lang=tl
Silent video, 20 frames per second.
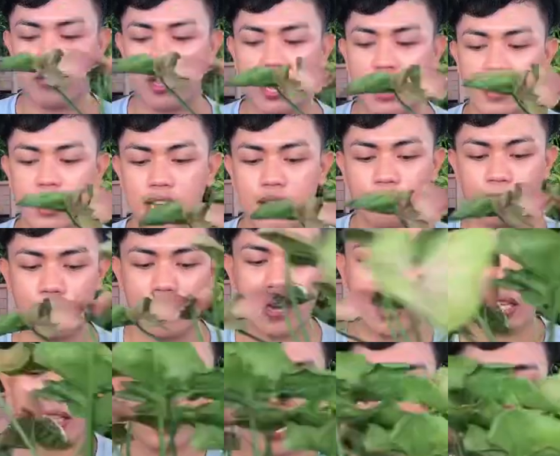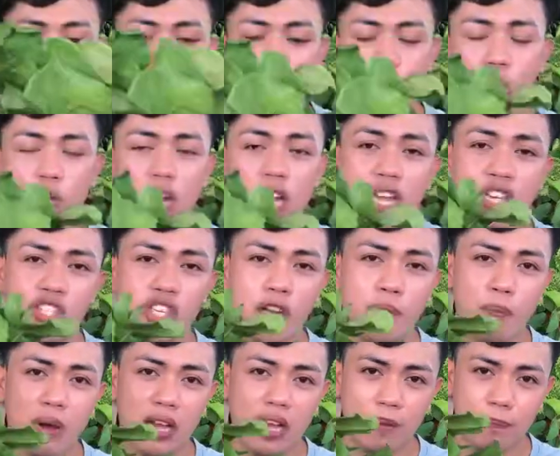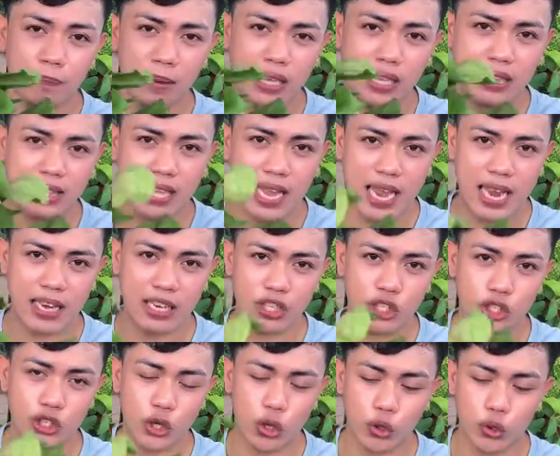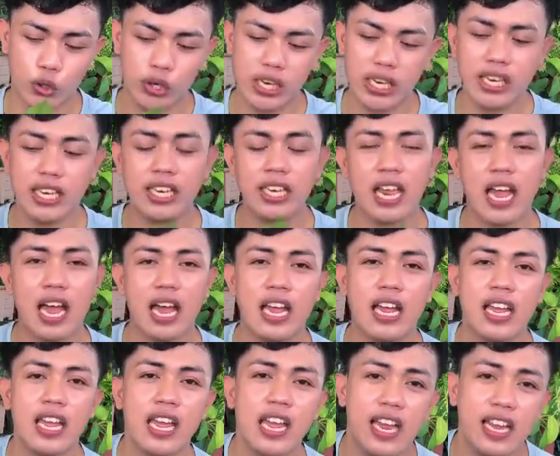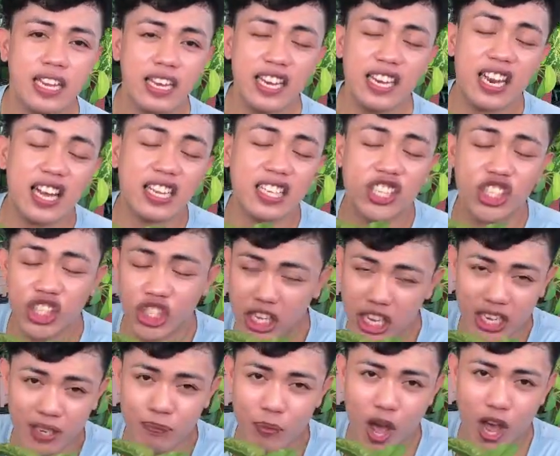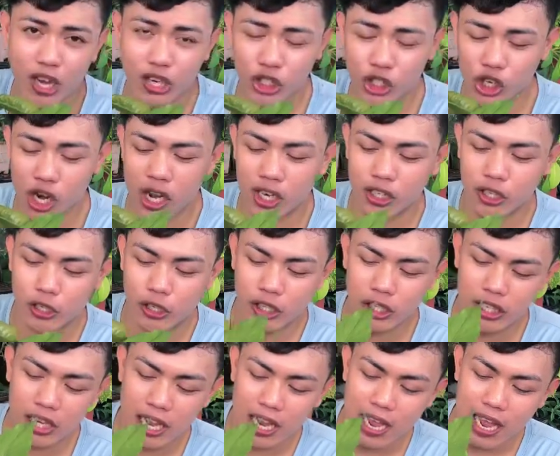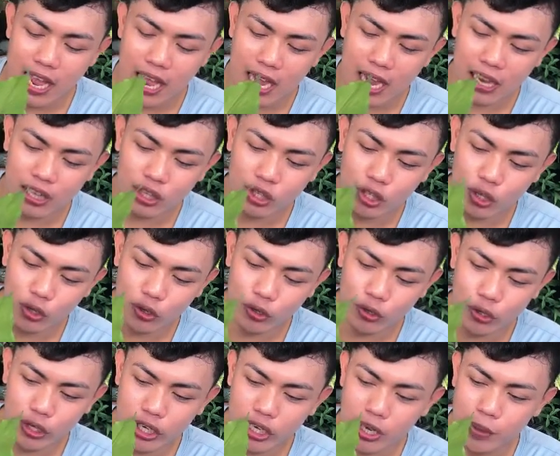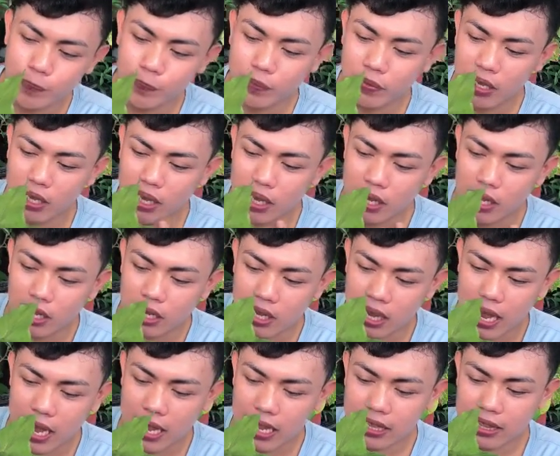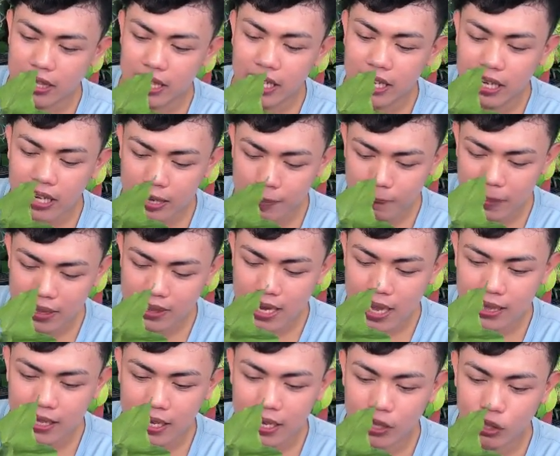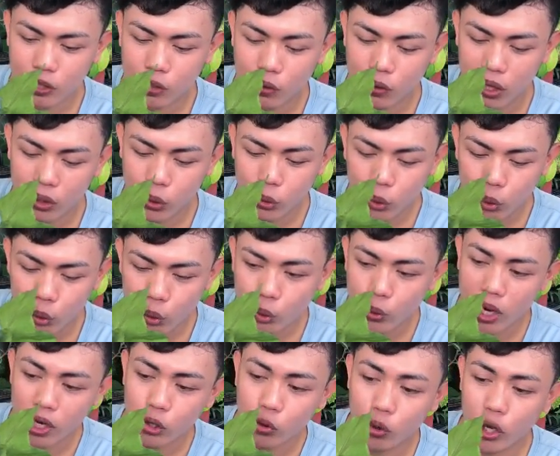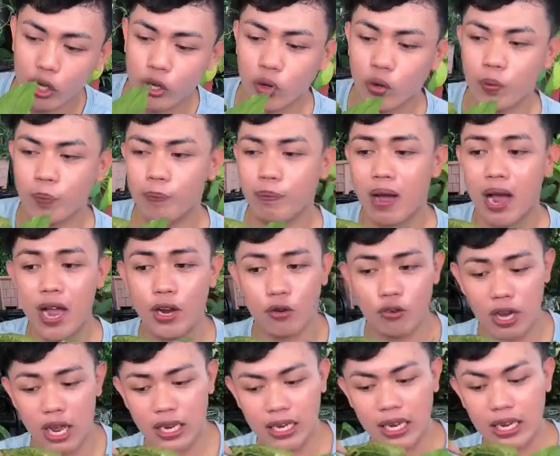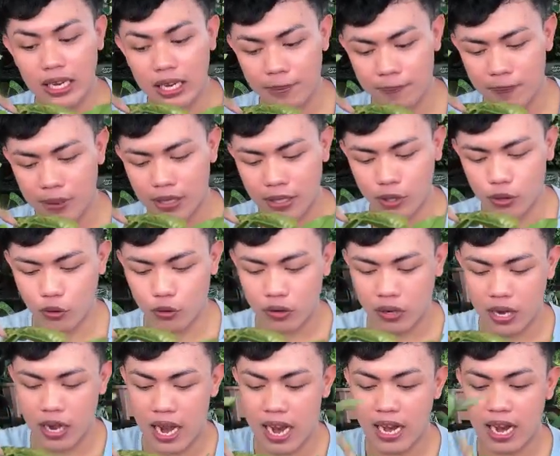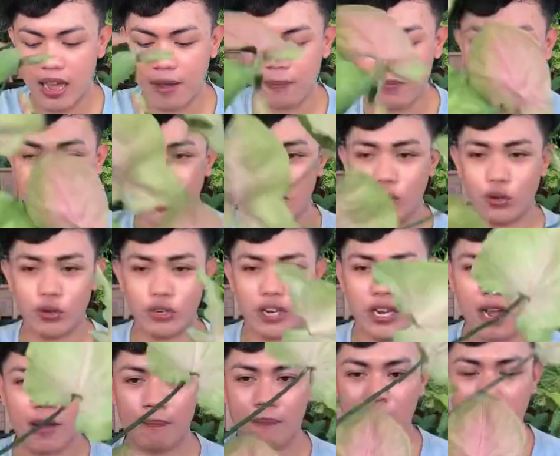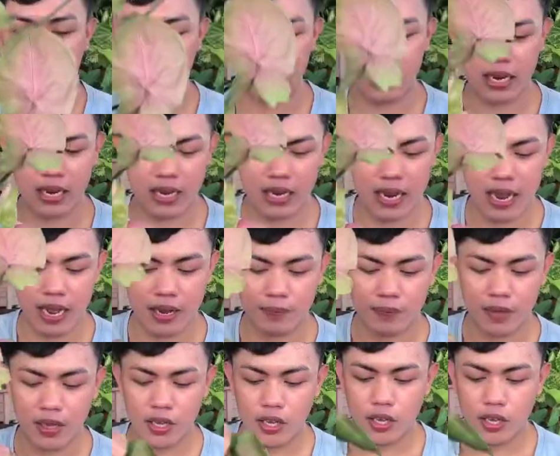dito sa kanyang pot and then wala siyang makapitan so need niya din ng stick mga ka-jungle at yon at ililipat natin ito at tuturuan ko kayo kung paano lang ilipat itong halaman na to na napakaganda.